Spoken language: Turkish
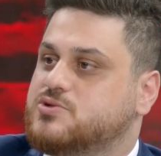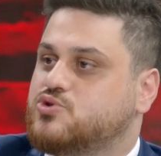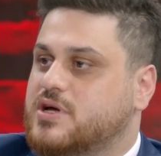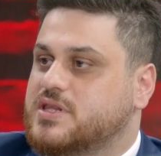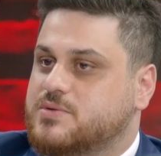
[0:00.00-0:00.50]

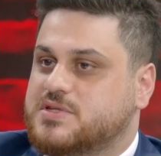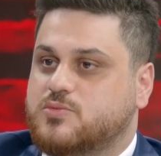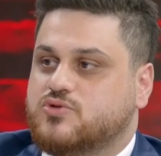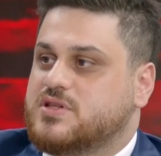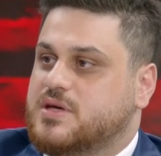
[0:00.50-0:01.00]
Şu anda mesela
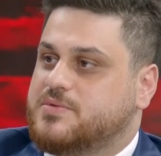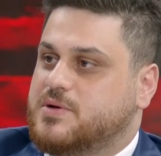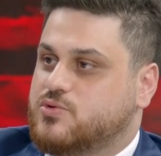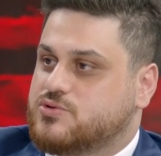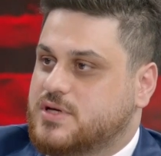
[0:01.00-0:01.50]
burada deprem
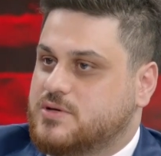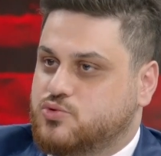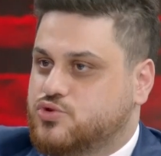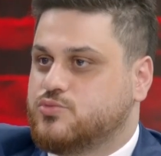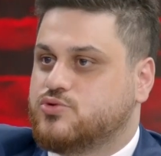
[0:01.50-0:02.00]
olsa
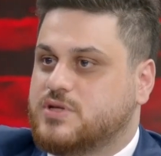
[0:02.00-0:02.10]
üçümüzün